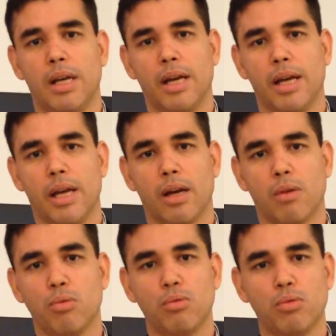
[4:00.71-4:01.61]
é,
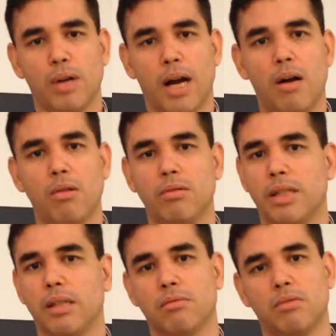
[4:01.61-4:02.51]
cultural,
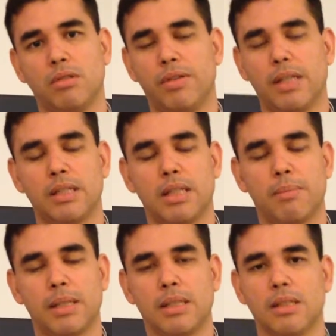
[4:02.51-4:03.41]
né, com diversas
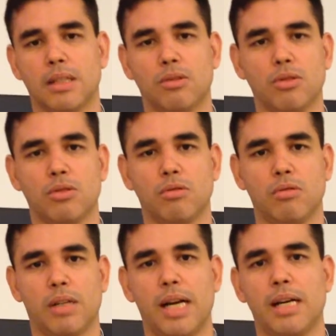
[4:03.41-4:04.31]
apresentações
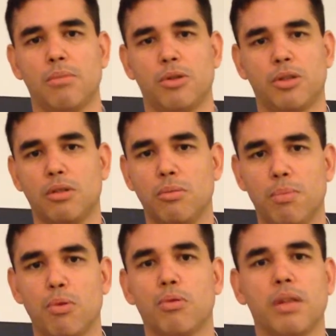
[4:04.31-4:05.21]
culturais, mostrando um
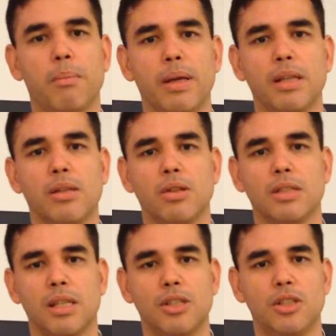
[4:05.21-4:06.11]
pouco também da
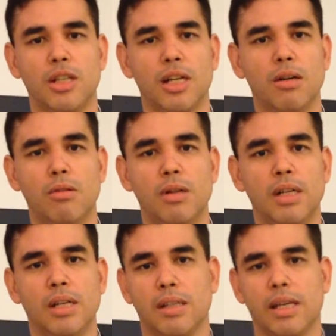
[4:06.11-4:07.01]
nossa região,
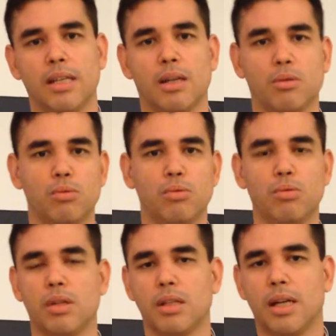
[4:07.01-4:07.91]
né, da
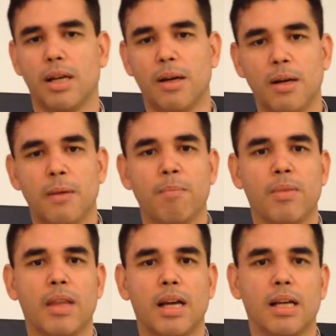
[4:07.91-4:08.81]
cultura, da,
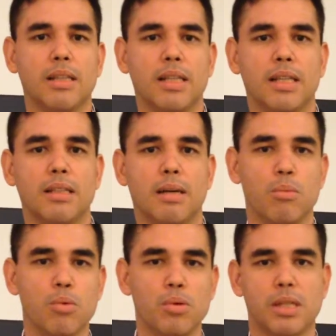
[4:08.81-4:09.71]
da, da, da,
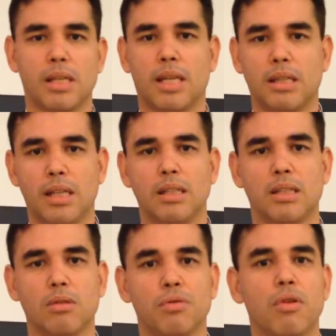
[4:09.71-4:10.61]
música, da
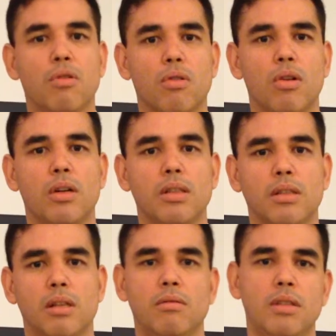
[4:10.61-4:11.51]
dança, do folclore.
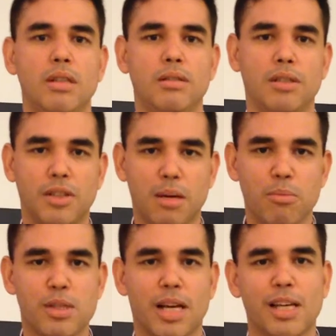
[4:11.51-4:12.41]
Então,
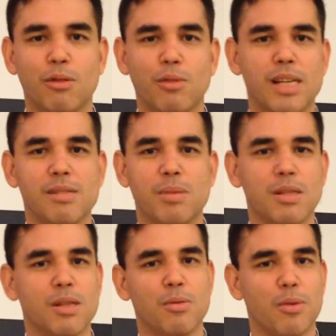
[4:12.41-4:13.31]
deixamos aqui no
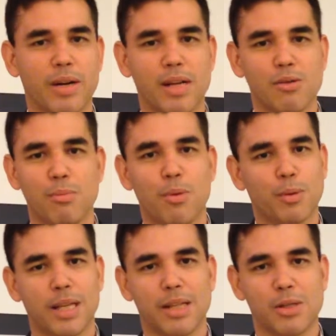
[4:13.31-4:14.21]
13º Congresso um
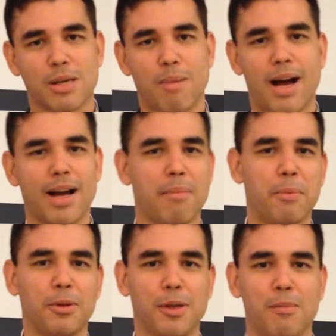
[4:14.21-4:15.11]
pouco da nossa marca
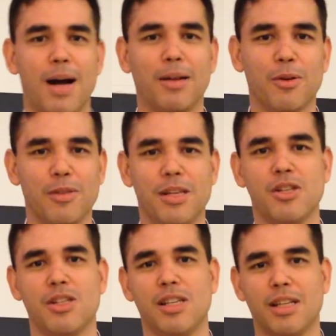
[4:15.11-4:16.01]
potiguar
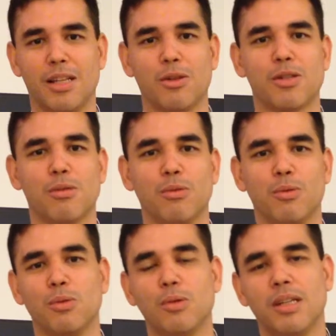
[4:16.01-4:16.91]
nordestina, da nossa
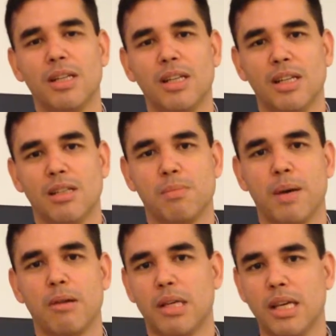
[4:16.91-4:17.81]
cultura.
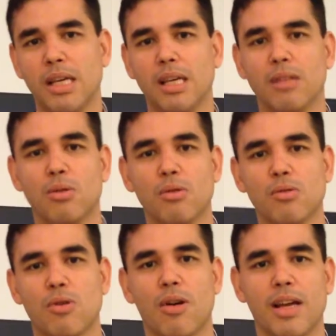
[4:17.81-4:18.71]
Espero que todos
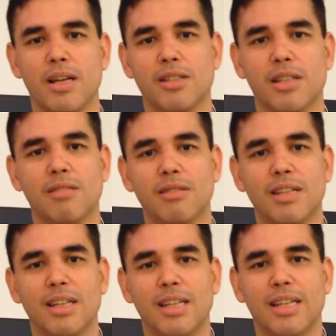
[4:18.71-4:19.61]
os colegas tenham
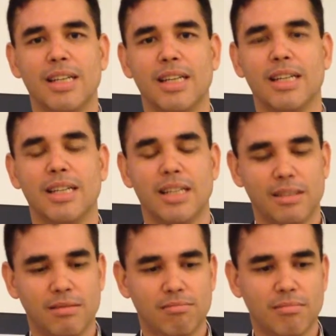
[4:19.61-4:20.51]
é,
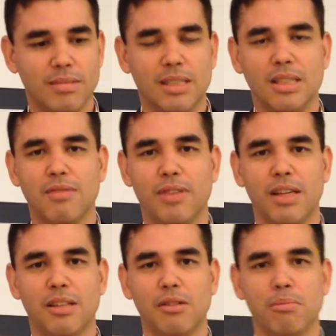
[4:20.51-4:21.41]
é, se
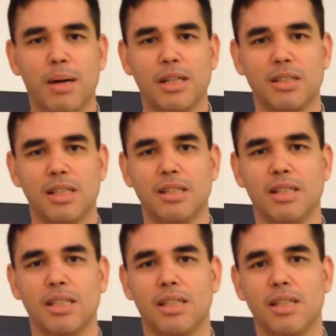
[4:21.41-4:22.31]
divertido
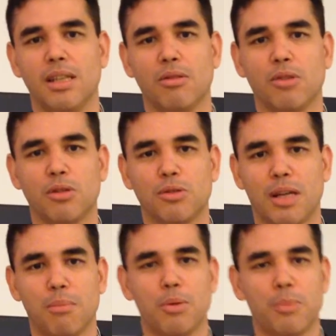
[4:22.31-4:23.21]
bastante aqui ao nosso
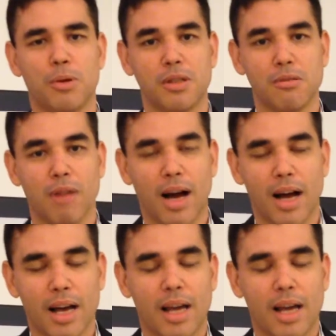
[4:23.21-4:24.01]
sabor potiguar.